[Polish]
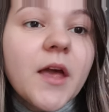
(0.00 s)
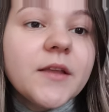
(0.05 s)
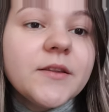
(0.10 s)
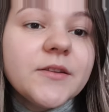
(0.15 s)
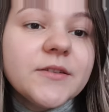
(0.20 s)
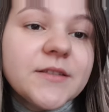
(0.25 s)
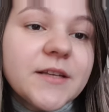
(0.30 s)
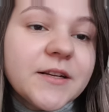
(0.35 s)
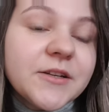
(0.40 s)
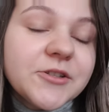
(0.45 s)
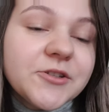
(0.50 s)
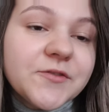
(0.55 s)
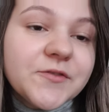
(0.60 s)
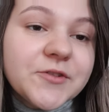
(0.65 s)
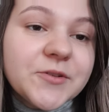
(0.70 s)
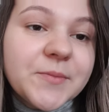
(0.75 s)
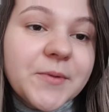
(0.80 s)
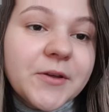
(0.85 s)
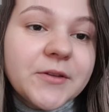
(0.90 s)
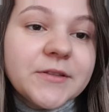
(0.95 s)
To zależy w
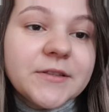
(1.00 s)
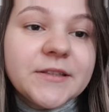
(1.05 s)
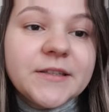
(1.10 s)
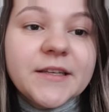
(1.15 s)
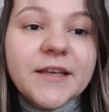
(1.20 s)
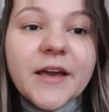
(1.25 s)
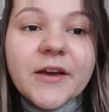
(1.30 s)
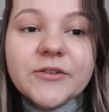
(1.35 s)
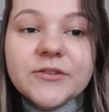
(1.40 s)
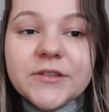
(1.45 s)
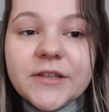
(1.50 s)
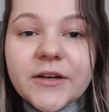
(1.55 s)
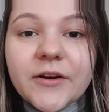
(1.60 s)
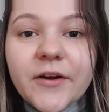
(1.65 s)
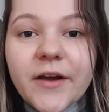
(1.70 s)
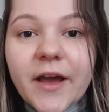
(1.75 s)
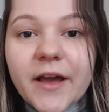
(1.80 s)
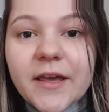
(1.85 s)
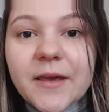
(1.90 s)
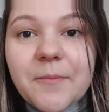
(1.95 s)
sumie od dnia, od
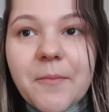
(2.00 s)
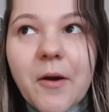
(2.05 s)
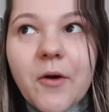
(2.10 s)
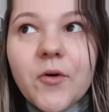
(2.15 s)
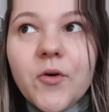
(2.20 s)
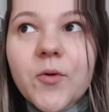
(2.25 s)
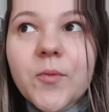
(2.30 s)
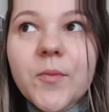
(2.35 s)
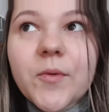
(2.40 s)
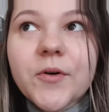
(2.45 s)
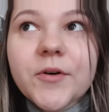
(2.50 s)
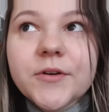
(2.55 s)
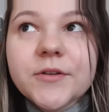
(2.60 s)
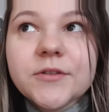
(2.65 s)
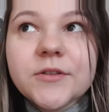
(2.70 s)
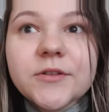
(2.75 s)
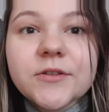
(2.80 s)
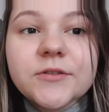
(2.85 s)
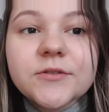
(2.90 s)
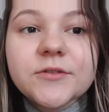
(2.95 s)
tego jaki ma humor.
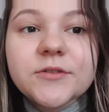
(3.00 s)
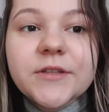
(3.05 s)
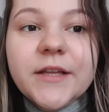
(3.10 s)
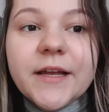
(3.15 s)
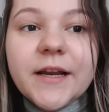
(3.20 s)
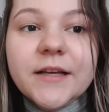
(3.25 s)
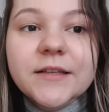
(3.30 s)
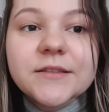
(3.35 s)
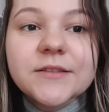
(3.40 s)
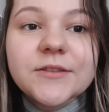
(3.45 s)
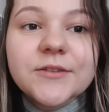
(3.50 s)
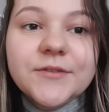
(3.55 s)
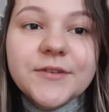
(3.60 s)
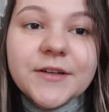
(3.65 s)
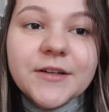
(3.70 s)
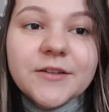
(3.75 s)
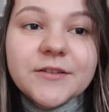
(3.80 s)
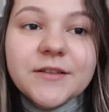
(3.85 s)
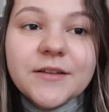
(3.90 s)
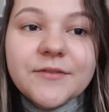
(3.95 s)
No teraz to
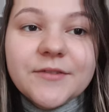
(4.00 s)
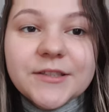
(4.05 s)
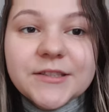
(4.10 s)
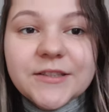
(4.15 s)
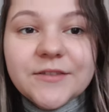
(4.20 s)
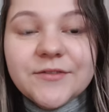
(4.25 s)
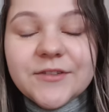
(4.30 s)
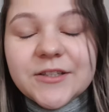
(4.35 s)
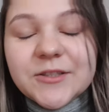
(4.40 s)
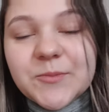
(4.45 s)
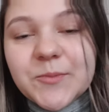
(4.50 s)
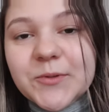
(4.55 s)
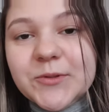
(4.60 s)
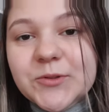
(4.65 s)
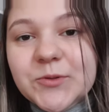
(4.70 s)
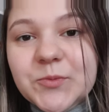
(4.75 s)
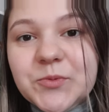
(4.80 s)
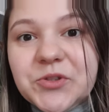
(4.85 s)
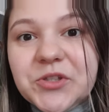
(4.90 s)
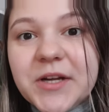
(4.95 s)
wygląda właśnie w ten
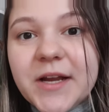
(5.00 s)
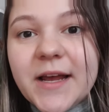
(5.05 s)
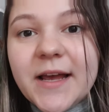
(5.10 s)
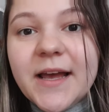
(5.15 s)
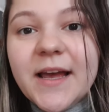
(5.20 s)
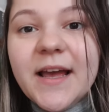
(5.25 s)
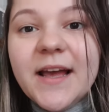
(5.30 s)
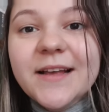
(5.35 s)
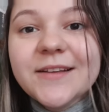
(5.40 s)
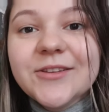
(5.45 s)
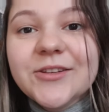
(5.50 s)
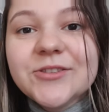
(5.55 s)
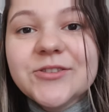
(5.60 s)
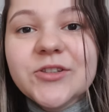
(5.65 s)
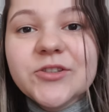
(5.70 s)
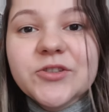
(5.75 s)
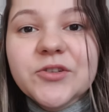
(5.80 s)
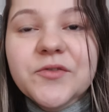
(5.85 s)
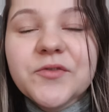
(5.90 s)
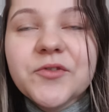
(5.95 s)
sposób, że
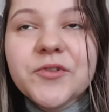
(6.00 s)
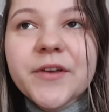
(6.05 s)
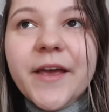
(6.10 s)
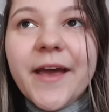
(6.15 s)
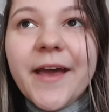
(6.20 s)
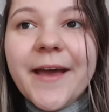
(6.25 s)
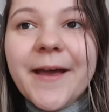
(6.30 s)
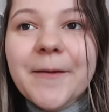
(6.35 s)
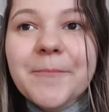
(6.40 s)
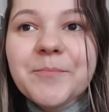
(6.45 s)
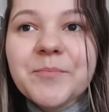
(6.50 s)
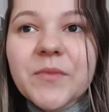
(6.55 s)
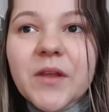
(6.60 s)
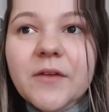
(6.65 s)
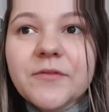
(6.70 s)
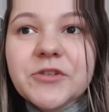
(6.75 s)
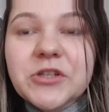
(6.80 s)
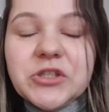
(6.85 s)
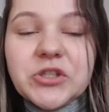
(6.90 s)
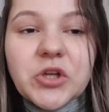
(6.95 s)
dostosowuję
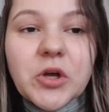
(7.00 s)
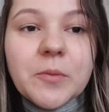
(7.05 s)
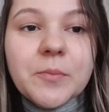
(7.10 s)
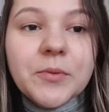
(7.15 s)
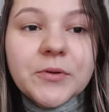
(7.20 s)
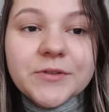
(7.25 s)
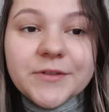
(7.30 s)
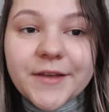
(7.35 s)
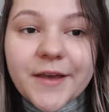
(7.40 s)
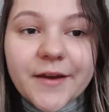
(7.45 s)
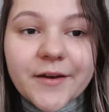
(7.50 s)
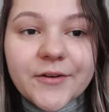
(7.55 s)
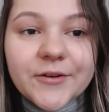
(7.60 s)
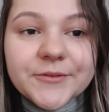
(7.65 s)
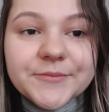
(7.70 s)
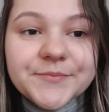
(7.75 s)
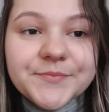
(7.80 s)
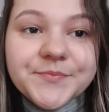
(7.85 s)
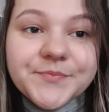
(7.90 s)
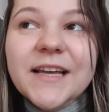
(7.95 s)
wszystko pod
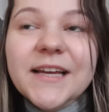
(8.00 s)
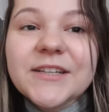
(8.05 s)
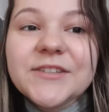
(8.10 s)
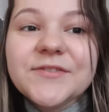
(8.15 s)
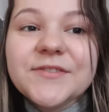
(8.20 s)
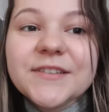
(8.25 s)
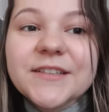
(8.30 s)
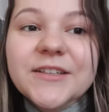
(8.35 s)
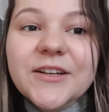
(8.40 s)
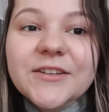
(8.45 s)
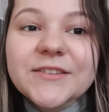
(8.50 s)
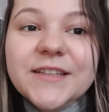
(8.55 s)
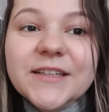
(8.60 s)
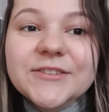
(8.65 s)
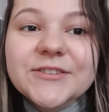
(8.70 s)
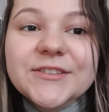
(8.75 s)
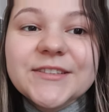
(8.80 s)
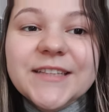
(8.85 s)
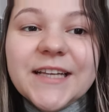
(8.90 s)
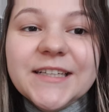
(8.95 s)
niego też
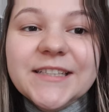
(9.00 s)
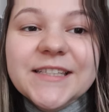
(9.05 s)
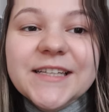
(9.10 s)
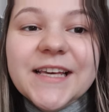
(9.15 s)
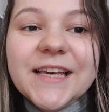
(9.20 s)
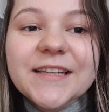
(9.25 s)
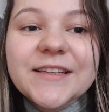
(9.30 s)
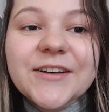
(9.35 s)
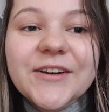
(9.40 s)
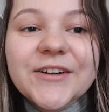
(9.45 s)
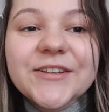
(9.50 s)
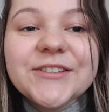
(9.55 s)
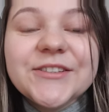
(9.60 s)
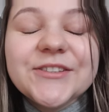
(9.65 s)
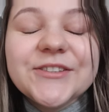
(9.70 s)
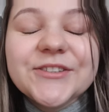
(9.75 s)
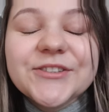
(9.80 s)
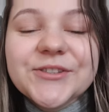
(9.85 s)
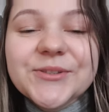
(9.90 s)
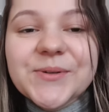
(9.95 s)
wygląda to inaczej, kiedy
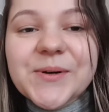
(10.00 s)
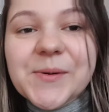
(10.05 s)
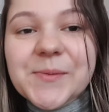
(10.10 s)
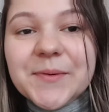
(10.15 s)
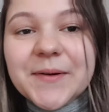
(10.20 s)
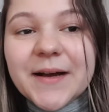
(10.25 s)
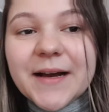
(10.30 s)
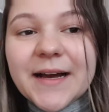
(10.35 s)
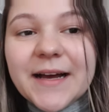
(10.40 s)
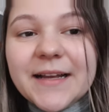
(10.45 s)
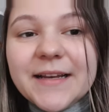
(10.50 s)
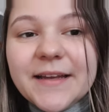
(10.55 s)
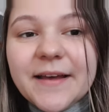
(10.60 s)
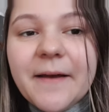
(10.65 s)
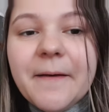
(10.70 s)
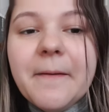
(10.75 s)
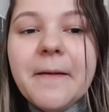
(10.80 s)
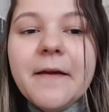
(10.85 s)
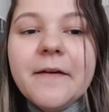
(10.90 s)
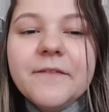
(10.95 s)
chodzi do żłobka, ale
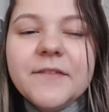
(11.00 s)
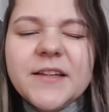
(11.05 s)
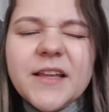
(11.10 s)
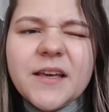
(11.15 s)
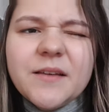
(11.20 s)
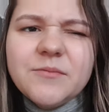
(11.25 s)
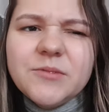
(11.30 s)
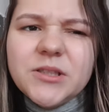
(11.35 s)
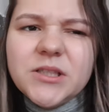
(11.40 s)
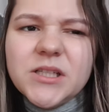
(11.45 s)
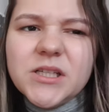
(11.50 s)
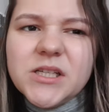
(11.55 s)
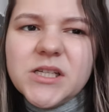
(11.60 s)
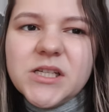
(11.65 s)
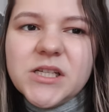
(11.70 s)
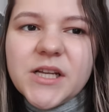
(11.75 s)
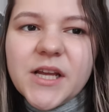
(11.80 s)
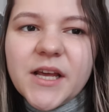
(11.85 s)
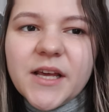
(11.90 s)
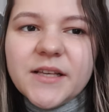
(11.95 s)
wydaje mi się,
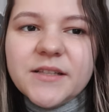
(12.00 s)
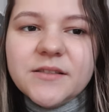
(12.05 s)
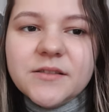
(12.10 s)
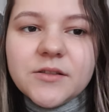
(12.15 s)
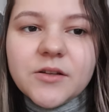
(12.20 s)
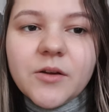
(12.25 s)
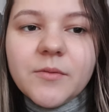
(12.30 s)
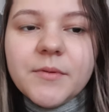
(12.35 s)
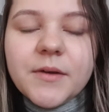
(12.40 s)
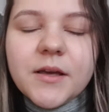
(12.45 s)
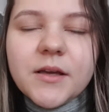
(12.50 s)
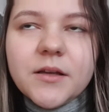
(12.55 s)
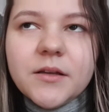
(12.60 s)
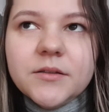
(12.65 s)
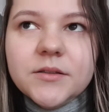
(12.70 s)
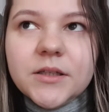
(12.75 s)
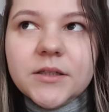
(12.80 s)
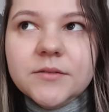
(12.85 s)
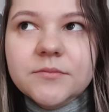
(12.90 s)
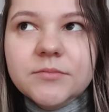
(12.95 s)
że
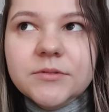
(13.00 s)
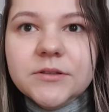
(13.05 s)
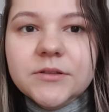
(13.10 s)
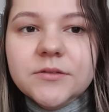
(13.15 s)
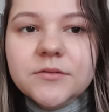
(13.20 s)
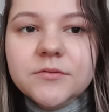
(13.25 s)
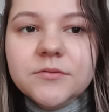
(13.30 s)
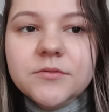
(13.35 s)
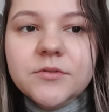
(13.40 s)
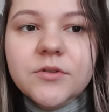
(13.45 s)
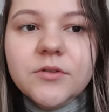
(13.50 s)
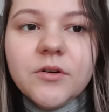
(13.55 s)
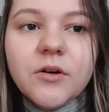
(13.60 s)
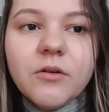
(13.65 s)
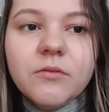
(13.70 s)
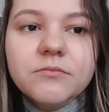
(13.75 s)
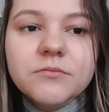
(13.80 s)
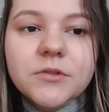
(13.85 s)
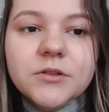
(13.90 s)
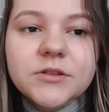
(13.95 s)
zrobię jakby
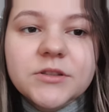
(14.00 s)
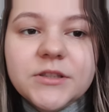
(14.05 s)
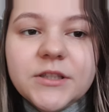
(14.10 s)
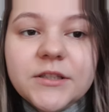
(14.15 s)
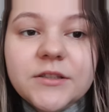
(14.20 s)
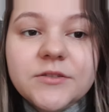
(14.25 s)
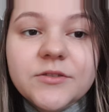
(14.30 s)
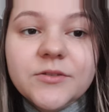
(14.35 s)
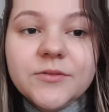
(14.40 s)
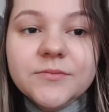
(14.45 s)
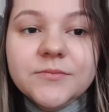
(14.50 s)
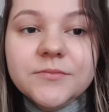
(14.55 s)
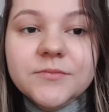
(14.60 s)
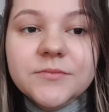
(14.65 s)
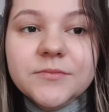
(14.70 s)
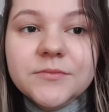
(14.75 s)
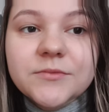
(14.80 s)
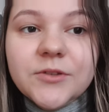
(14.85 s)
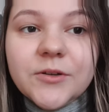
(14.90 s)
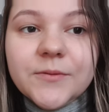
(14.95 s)
drugą, oddzielną
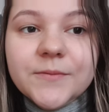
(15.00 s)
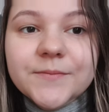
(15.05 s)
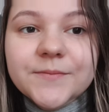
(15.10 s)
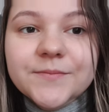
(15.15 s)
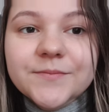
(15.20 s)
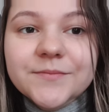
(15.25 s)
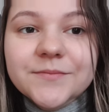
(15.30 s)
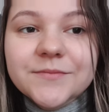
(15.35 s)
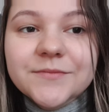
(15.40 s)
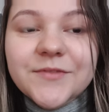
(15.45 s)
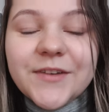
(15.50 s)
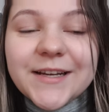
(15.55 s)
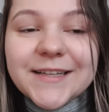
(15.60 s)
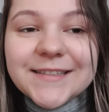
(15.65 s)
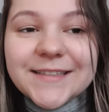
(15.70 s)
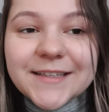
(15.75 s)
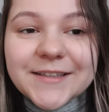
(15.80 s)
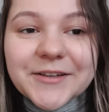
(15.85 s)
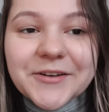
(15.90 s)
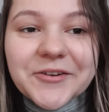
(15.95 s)
tą
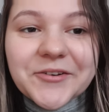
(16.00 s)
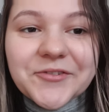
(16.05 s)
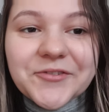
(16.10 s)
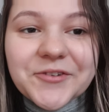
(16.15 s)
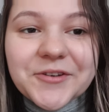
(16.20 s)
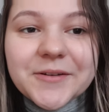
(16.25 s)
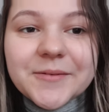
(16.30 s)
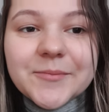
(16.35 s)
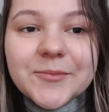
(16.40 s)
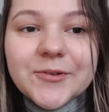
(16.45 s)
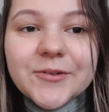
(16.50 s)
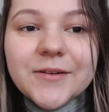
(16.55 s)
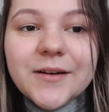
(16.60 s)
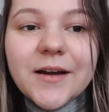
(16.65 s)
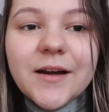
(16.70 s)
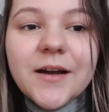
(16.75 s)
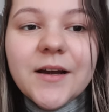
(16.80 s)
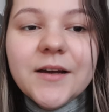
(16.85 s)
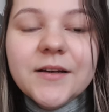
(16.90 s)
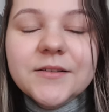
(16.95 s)
wersję tego filmu,
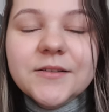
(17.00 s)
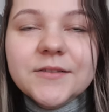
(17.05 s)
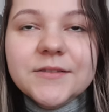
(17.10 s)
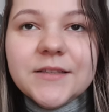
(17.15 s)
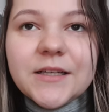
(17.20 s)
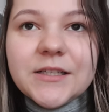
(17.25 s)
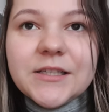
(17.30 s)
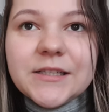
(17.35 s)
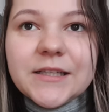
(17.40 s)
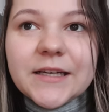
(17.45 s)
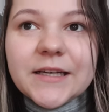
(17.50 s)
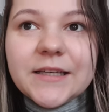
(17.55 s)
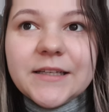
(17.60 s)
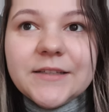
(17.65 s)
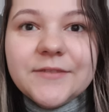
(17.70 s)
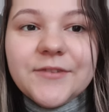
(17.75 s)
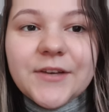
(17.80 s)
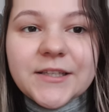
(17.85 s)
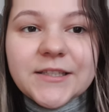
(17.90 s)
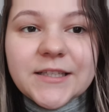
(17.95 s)
to znaczy
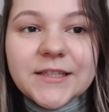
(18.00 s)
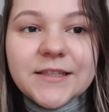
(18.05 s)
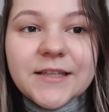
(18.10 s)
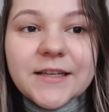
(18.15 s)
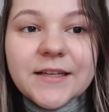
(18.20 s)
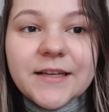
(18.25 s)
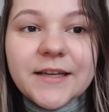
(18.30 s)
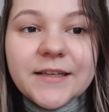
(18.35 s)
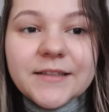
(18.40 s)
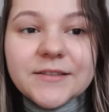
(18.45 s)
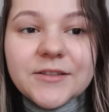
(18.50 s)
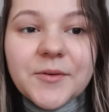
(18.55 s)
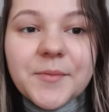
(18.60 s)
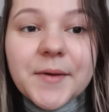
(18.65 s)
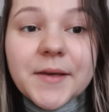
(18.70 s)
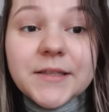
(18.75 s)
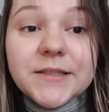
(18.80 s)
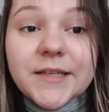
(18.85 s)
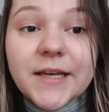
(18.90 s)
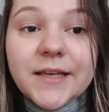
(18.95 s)
taki, wiecie, dalej
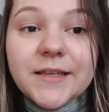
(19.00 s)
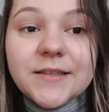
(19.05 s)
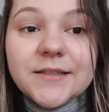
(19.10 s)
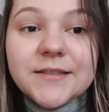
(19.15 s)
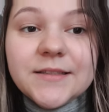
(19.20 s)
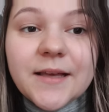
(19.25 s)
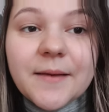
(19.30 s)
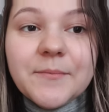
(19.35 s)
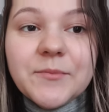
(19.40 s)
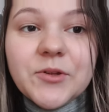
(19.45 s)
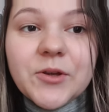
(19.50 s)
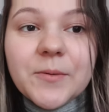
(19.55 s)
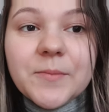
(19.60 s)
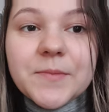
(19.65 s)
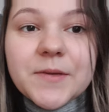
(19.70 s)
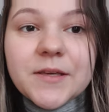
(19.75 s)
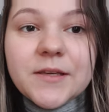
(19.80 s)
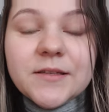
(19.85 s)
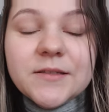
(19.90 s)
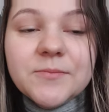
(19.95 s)
zrobię dzień ze
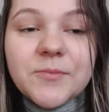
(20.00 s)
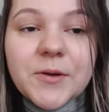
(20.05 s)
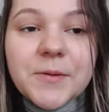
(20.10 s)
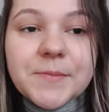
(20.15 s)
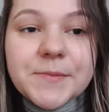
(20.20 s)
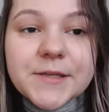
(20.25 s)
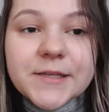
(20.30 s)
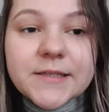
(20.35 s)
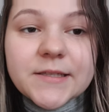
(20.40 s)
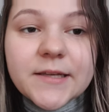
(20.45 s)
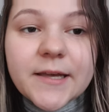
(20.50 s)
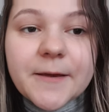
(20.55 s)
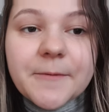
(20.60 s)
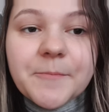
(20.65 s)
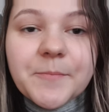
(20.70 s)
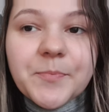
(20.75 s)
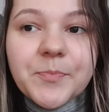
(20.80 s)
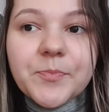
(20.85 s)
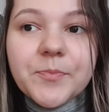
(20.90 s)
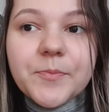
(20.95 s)
mną i z moim dzieckiem,